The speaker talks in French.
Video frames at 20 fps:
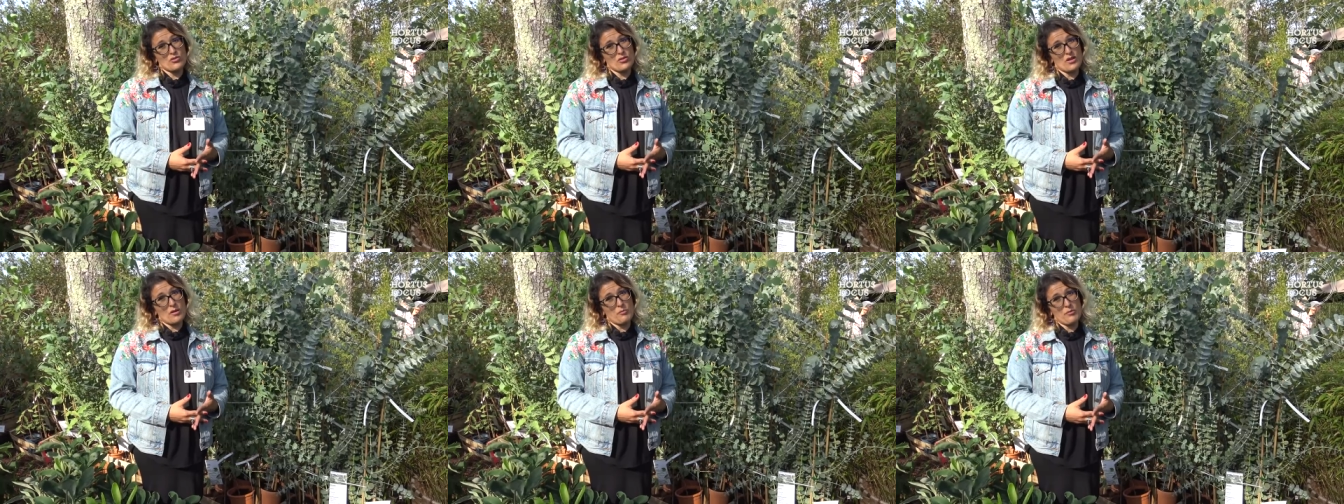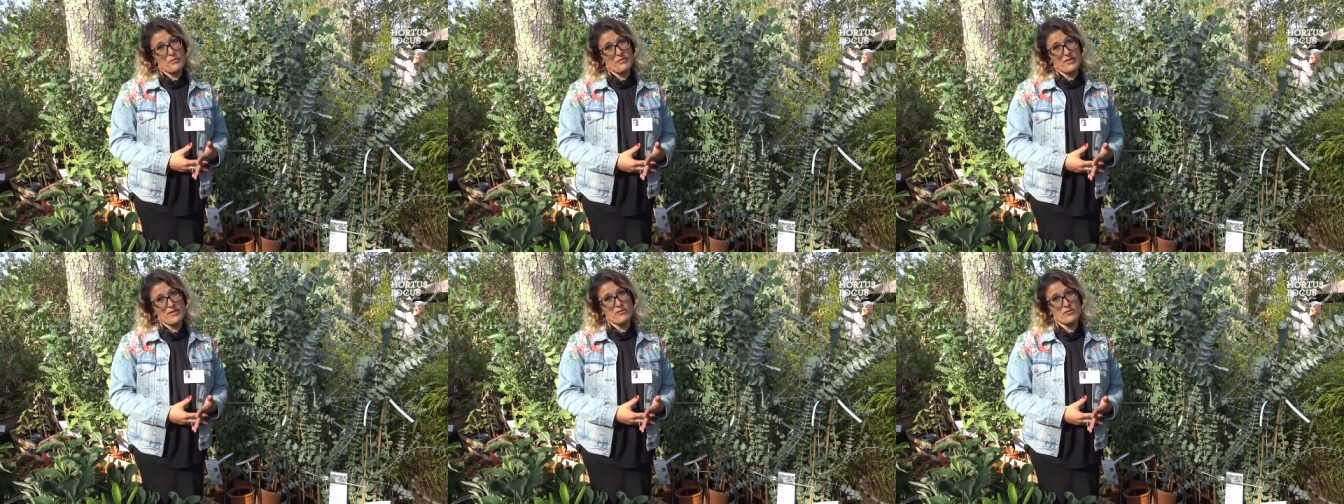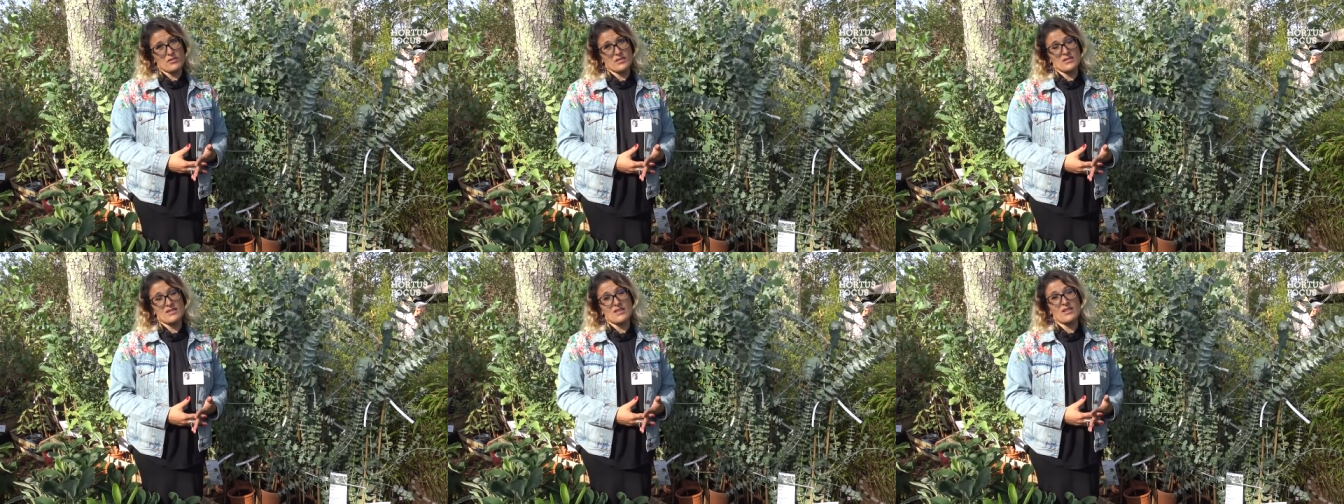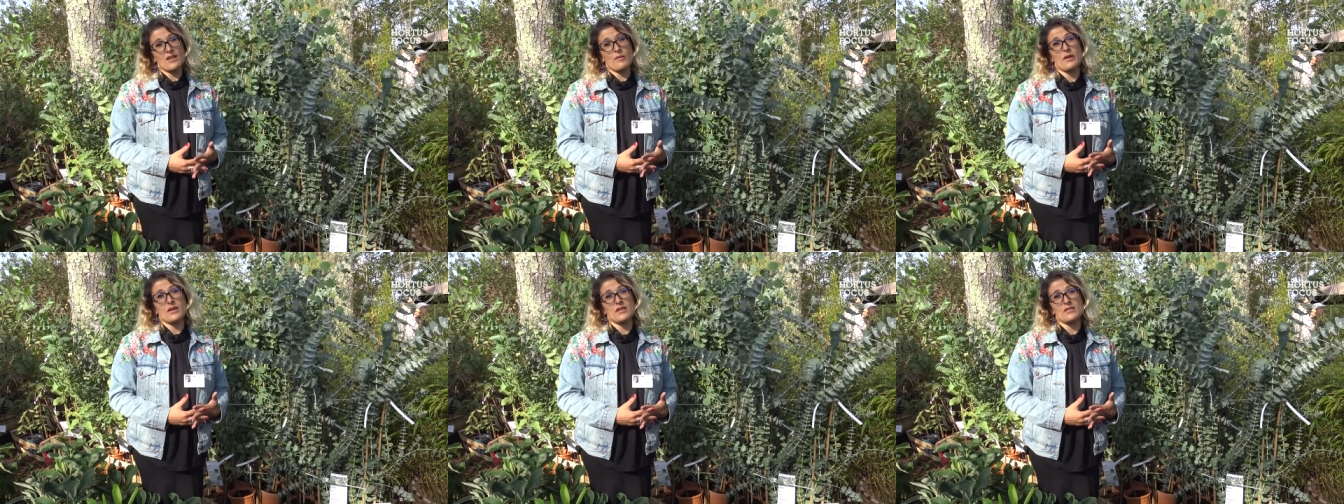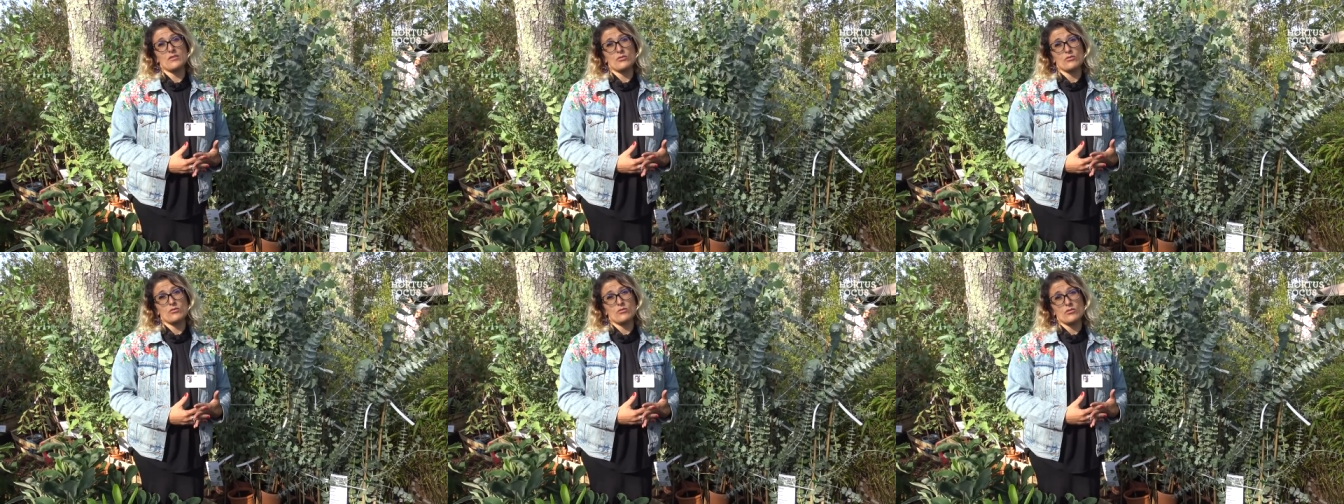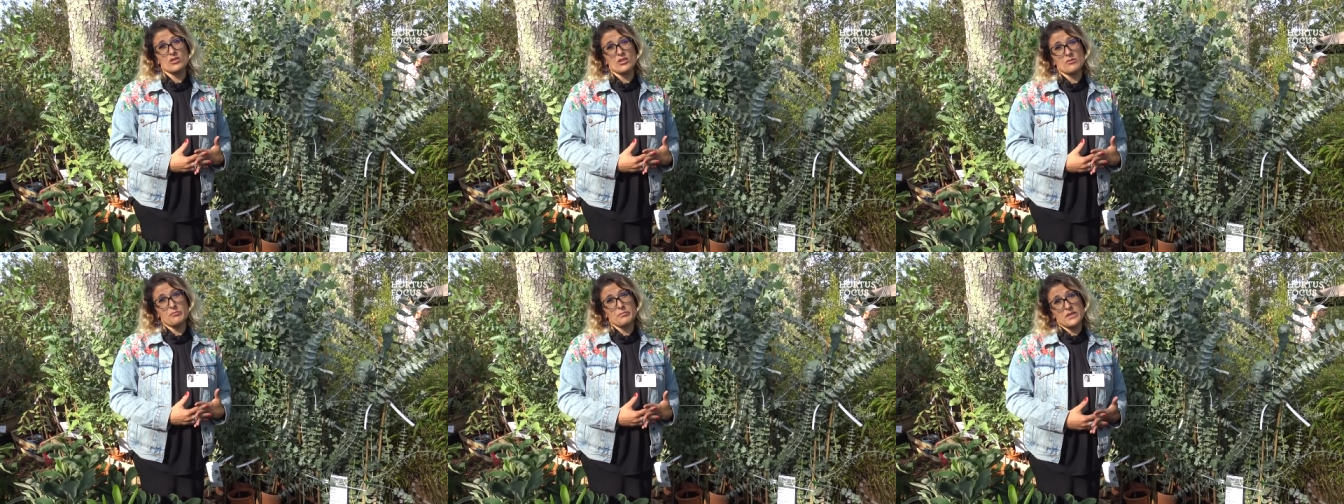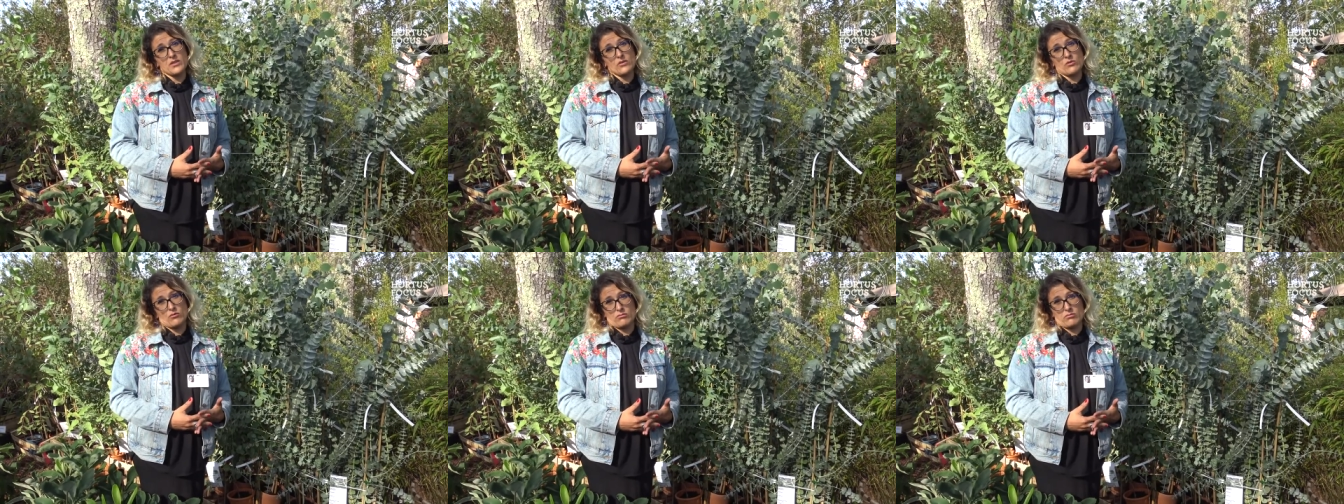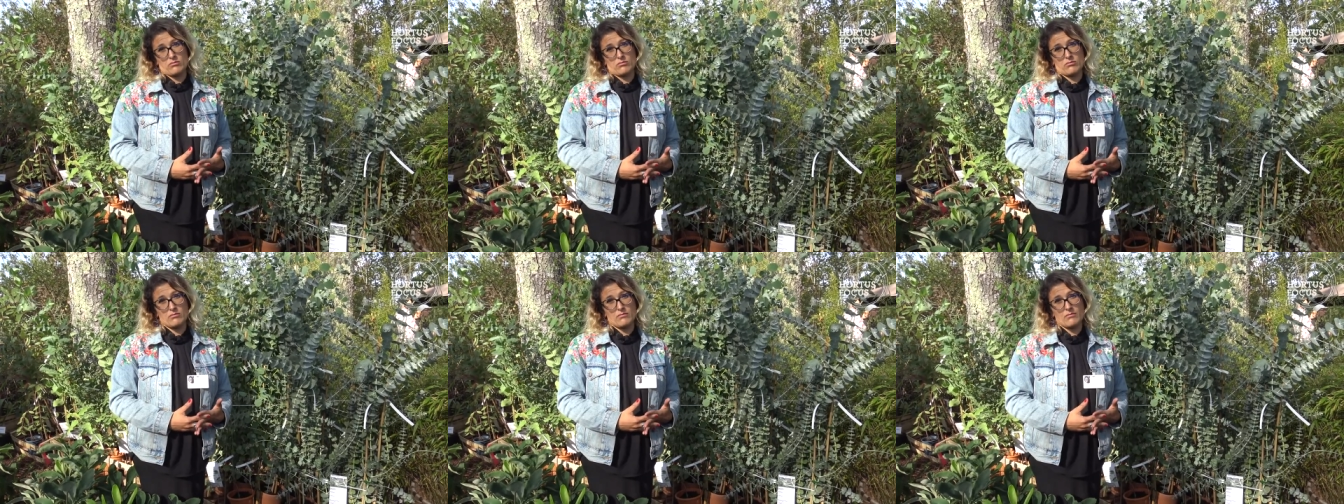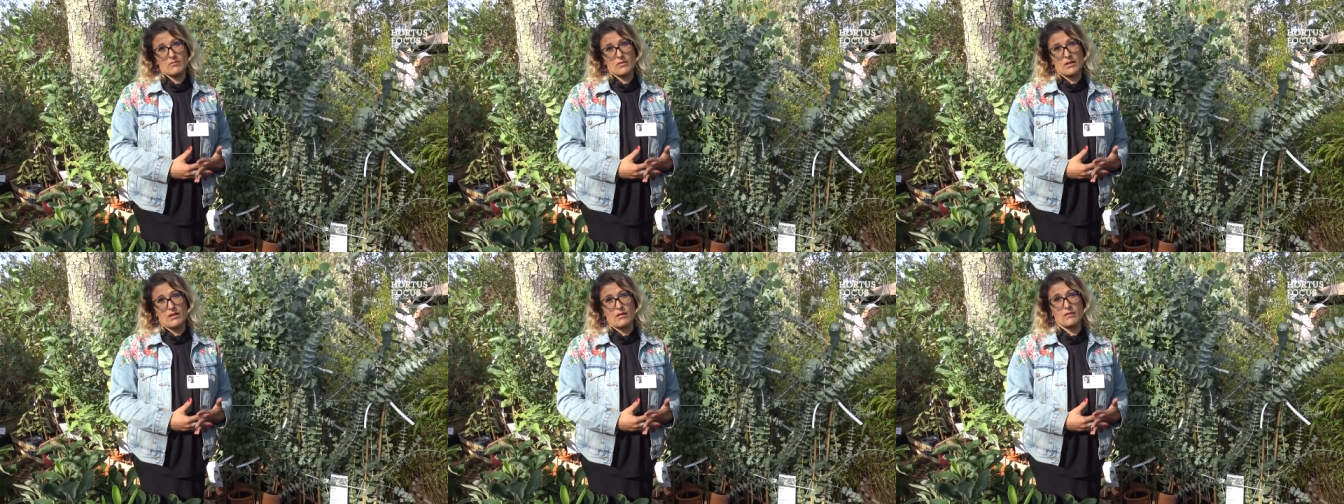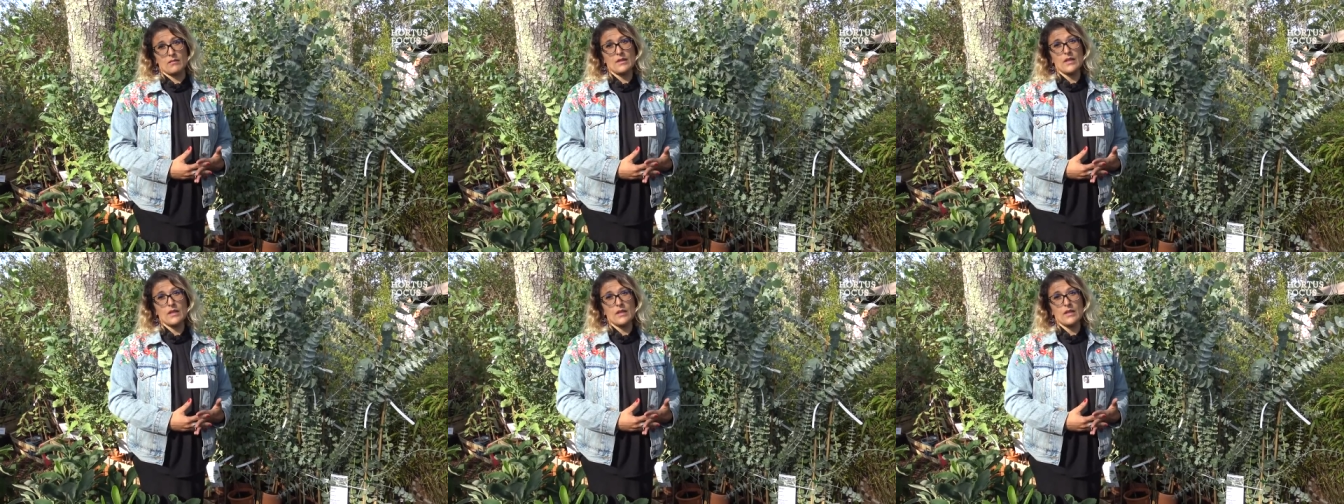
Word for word: cela peut favoriser l'apparition de champignons. Voilà.